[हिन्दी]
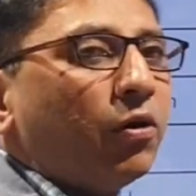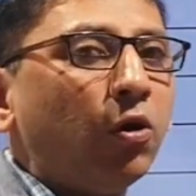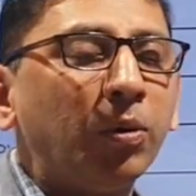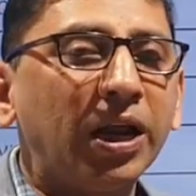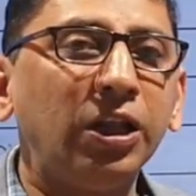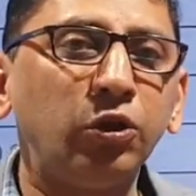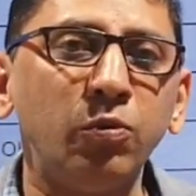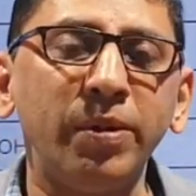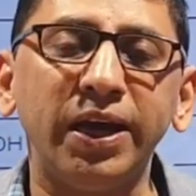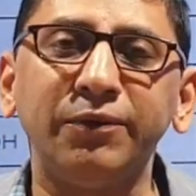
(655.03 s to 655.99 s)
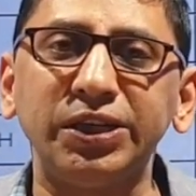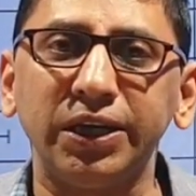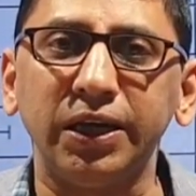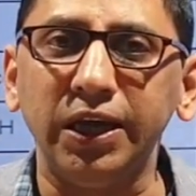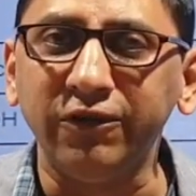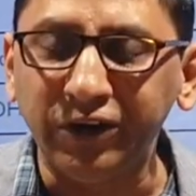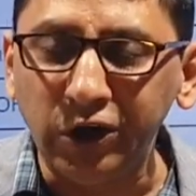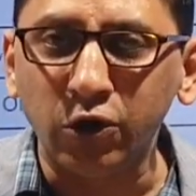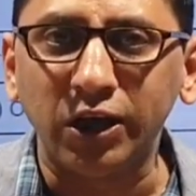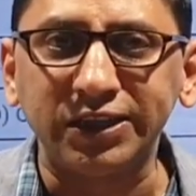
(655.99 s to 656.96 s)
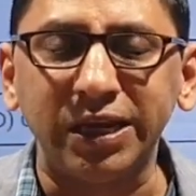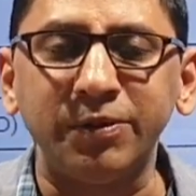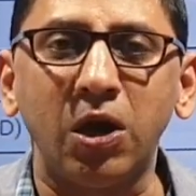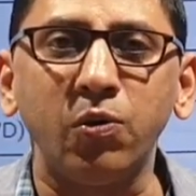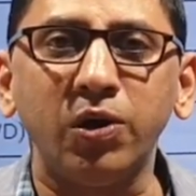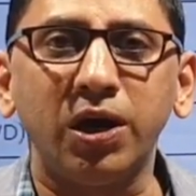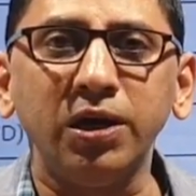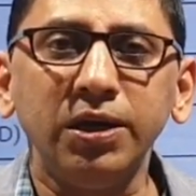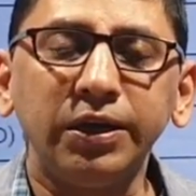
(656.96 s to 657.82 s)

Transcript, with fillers: ओवरऑल तो मैं बच्चे एक वीडियो अलग से बनाऊंगा